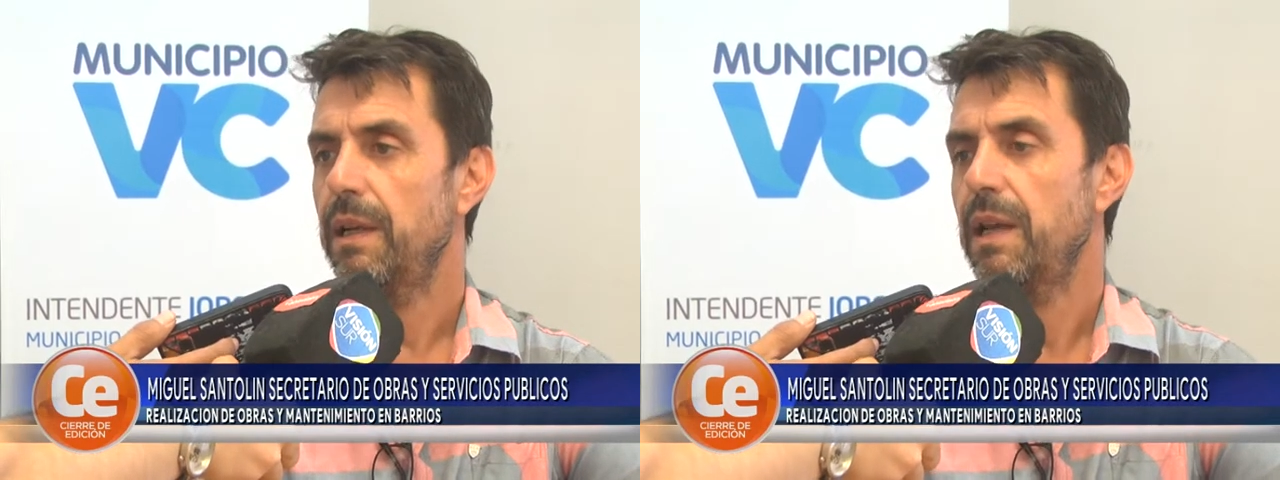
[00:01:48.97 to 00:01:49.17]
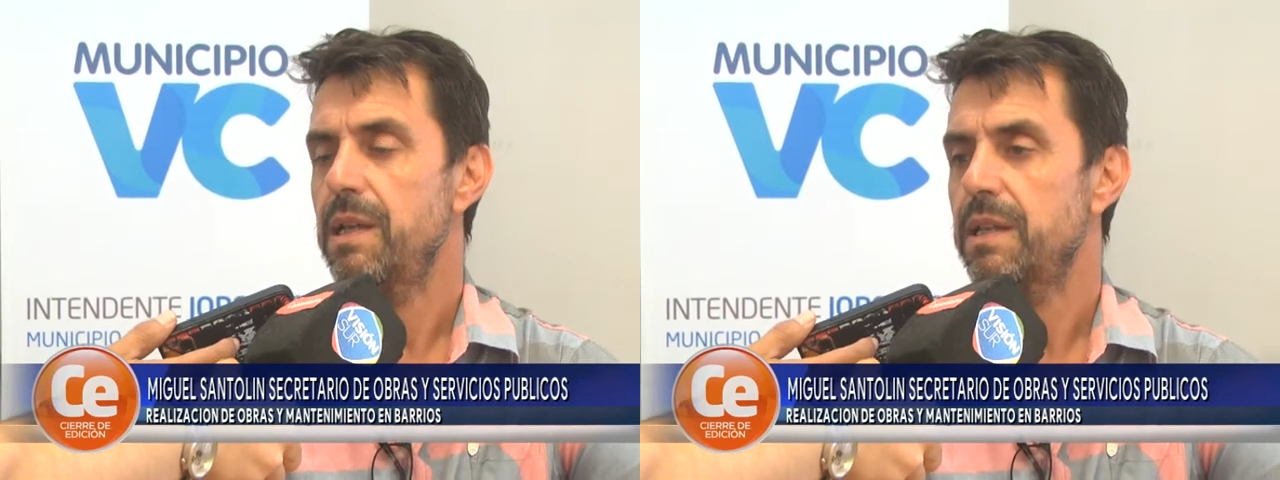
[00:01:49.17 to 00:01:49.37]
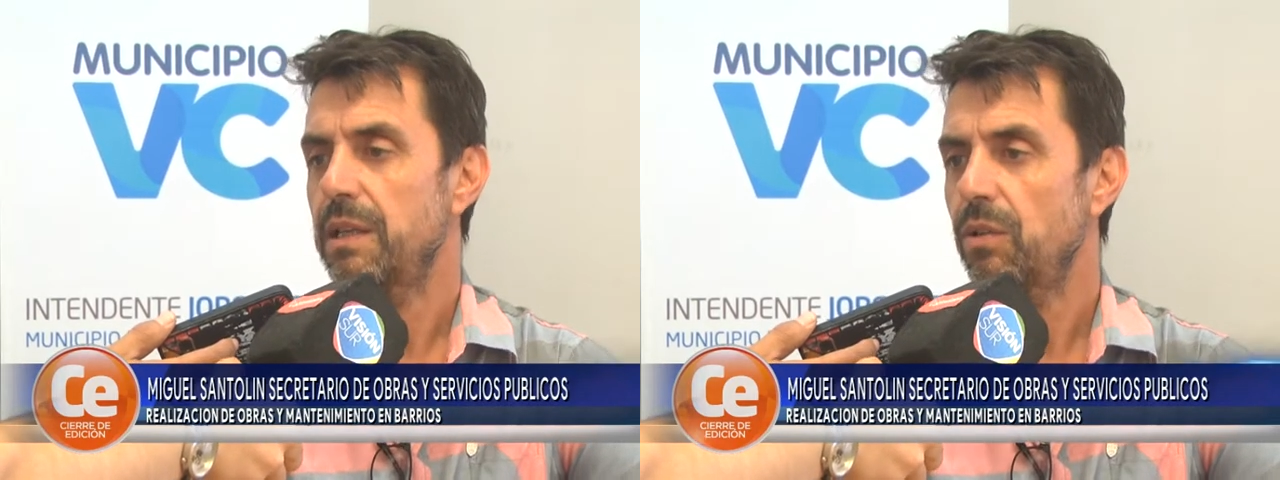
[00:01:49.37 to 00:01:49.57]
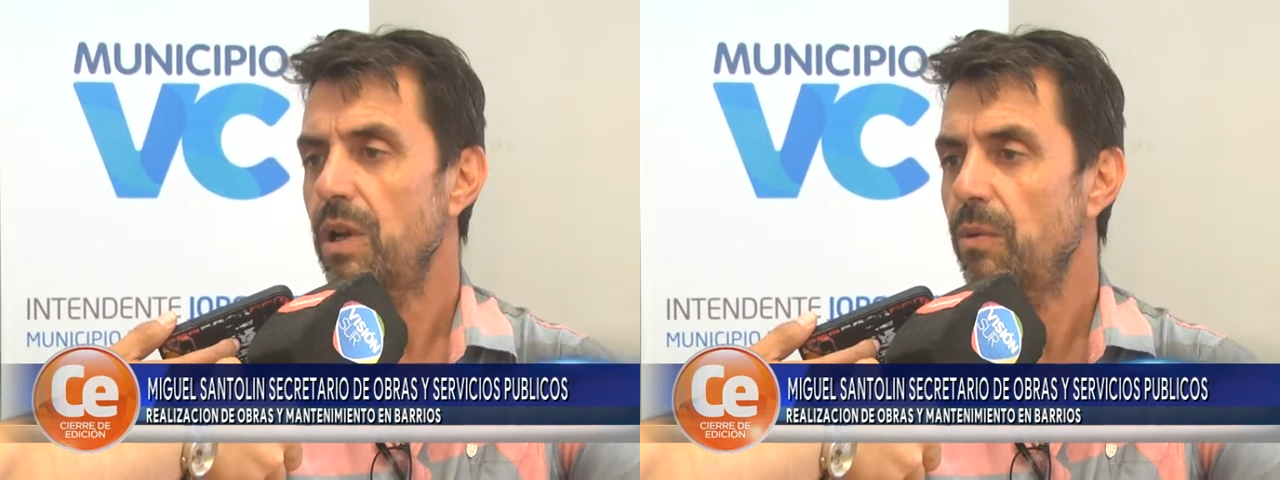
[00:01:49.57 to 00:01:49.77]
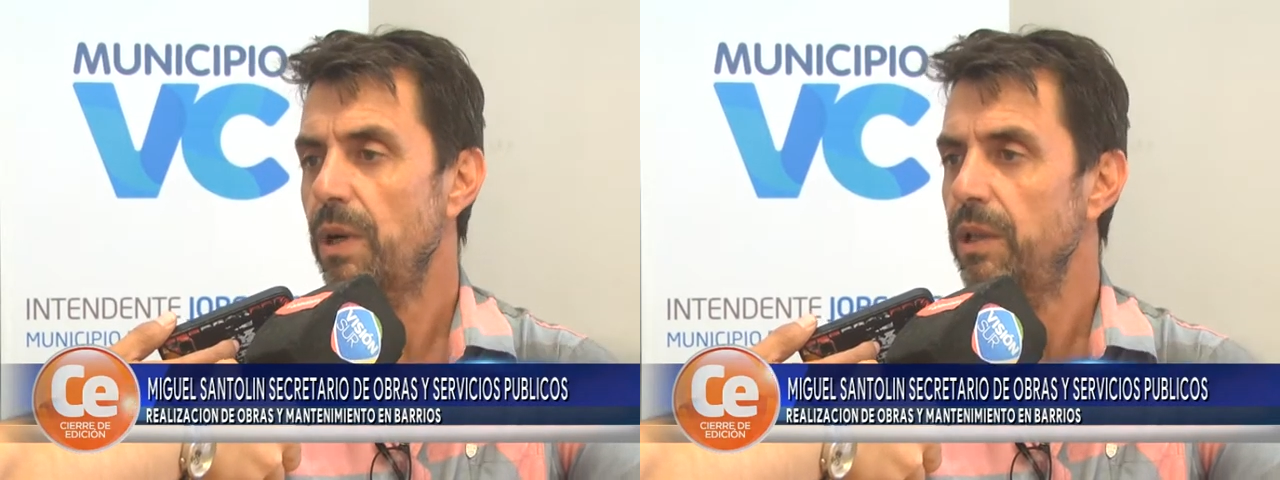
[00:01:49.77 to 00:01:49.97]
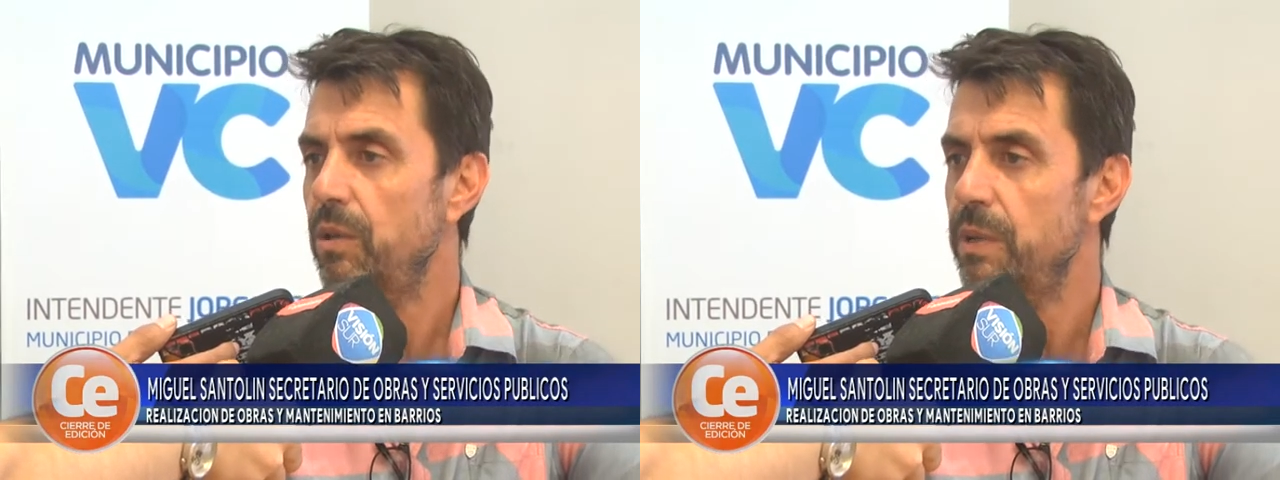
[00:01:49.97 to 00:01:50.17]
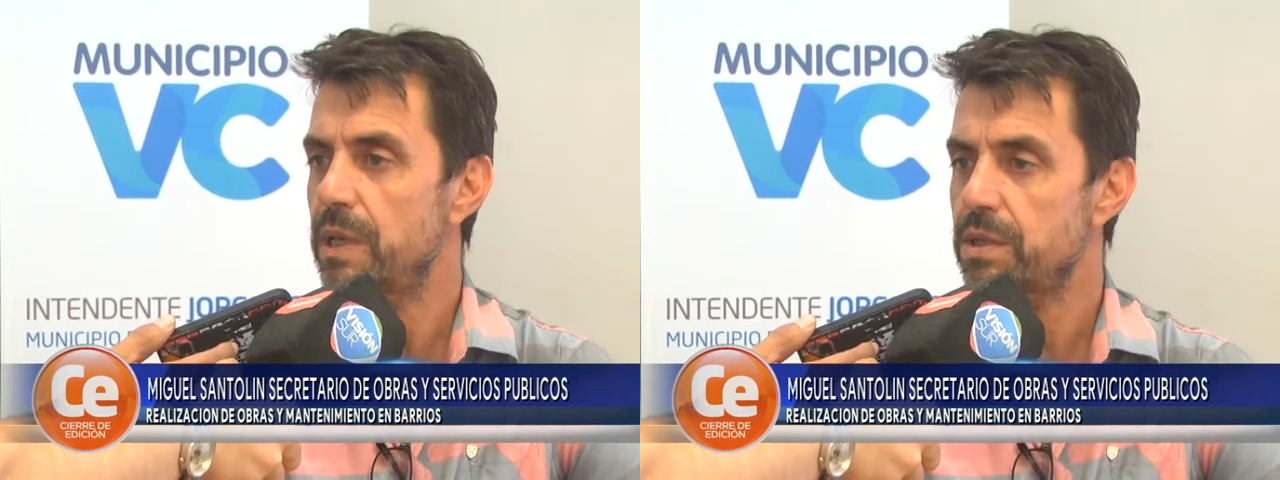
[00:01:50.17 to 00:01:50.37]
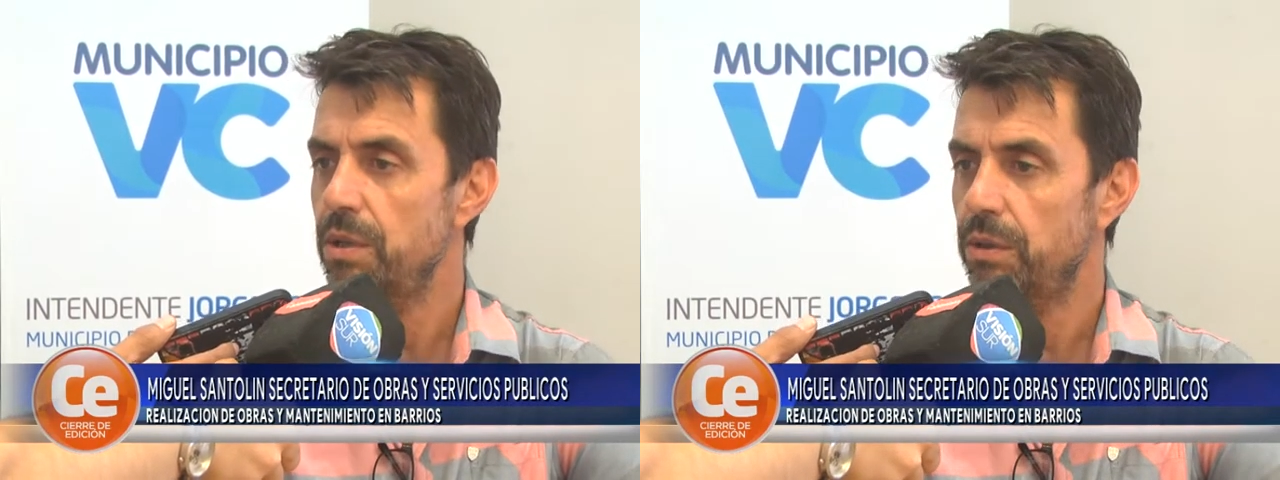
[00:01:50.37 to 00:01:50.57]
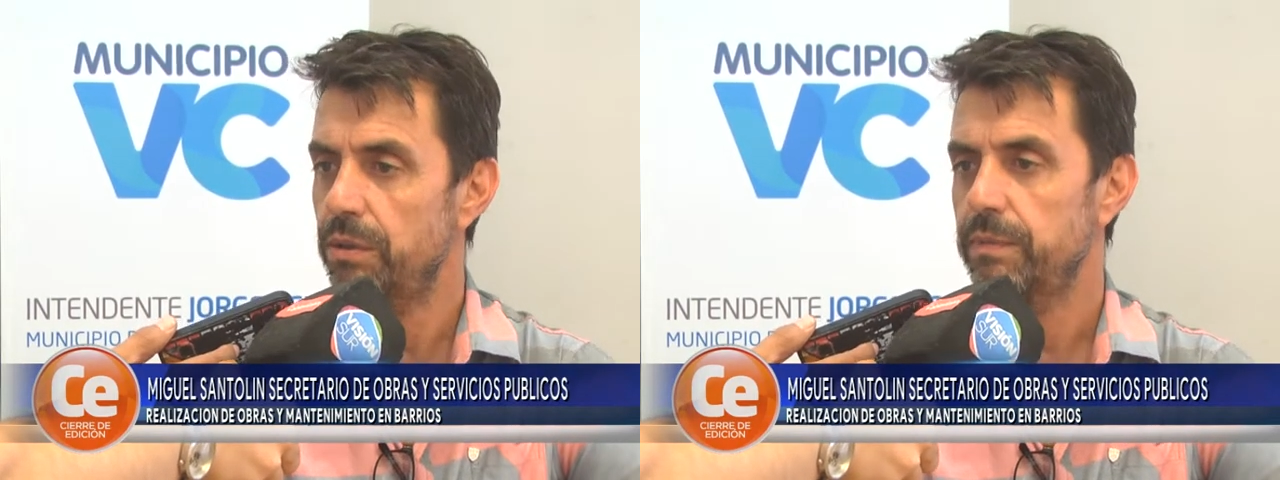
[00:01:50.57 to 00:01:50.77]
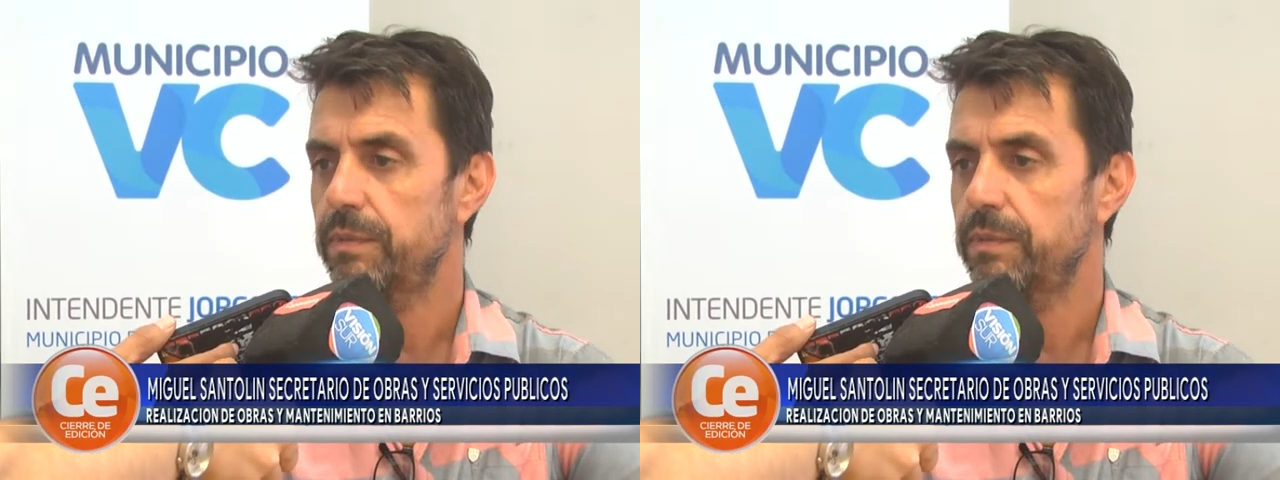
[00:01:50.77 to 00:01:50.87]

realizando la obra de iluminación,